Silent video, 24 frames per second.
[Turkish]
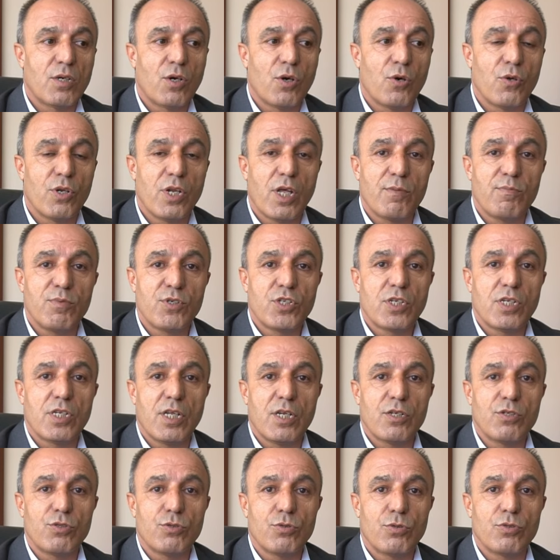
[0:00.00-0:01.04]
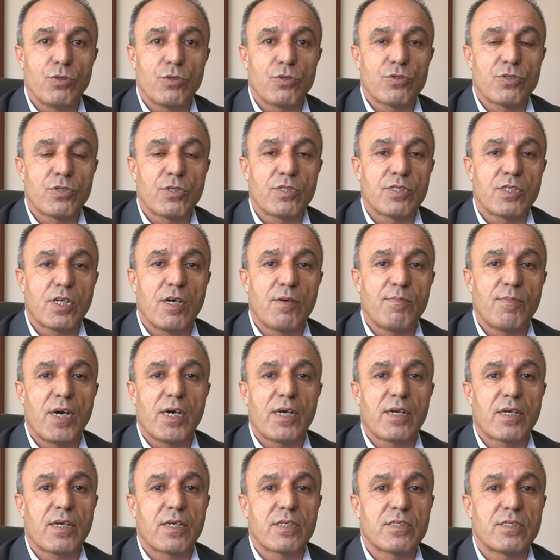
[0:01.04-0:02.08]
öne bir şeyler sürüyorsun, tam
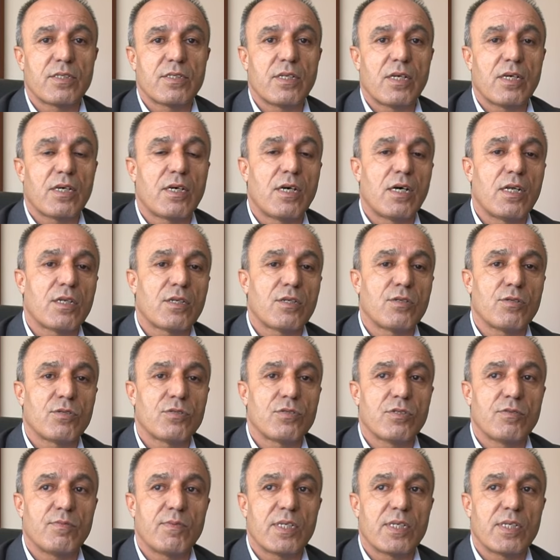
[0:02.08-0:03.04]
arkasında kalkıyorsun.